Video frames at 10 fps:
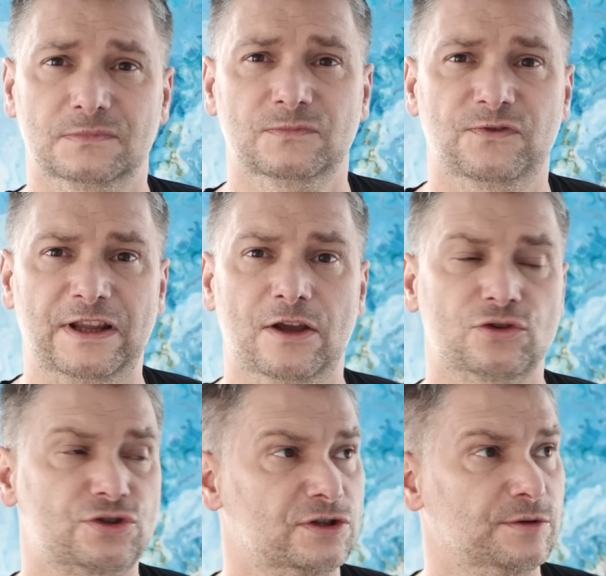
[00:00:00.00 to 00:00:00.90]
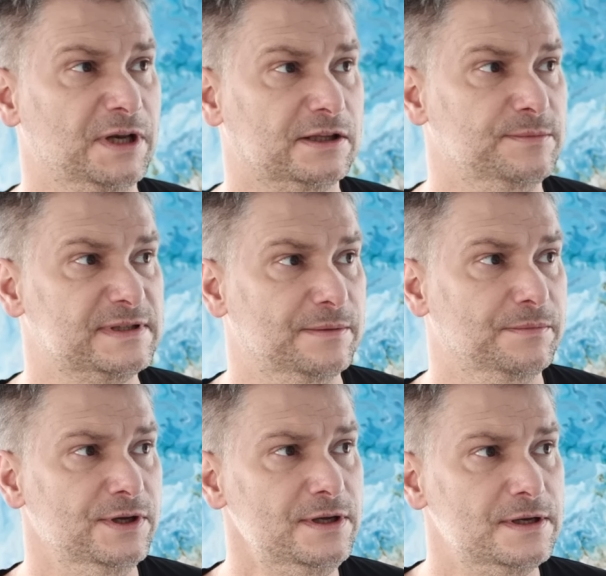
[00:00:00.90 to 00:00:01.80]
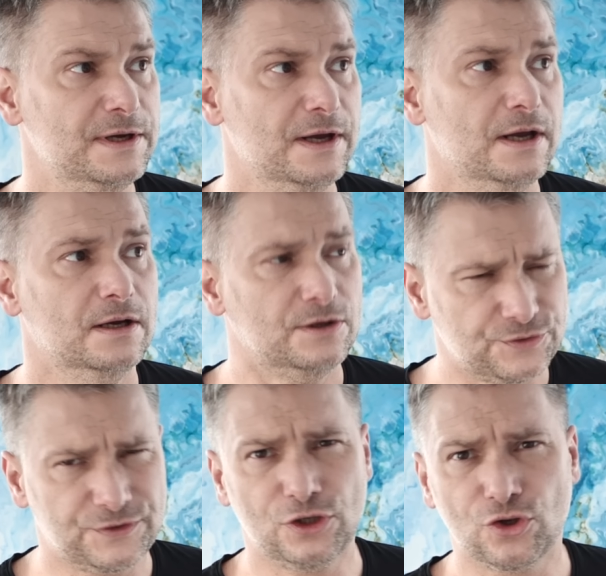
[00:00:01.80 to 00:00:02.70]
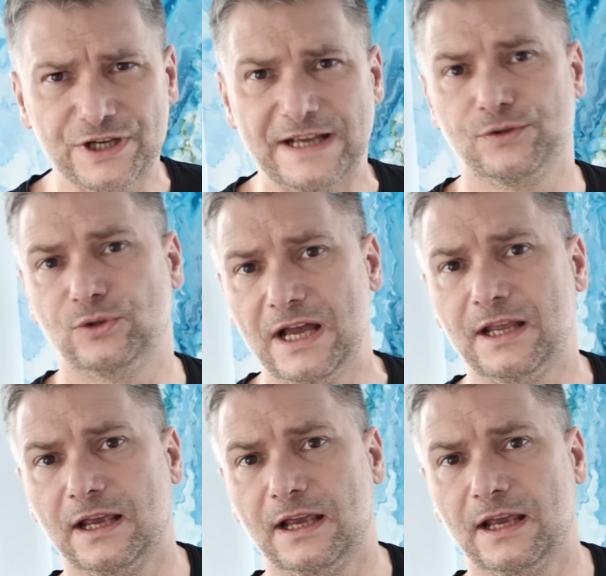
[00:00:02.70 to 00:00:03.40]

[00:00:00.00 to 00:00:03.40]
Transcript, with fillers: Fajnie ostrzy sobie na tym zęby, Oczywiście do czasu, tak?